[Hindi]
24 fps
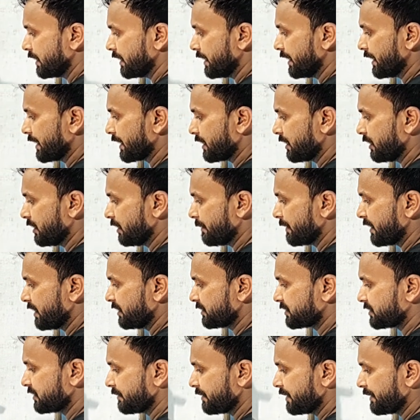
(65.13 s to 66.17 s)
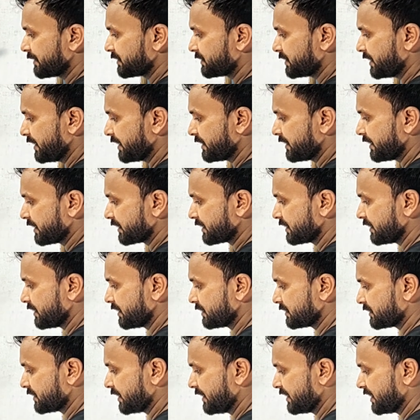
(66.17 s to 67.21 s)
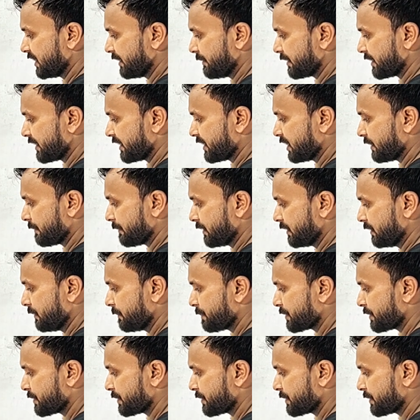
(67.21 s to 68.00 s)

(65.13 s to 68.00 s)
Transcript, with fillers: एंगल ऑफ बेटा एलिवेशन हम थीटा दे रखे थे थीटा तो हमारा यहाँ पर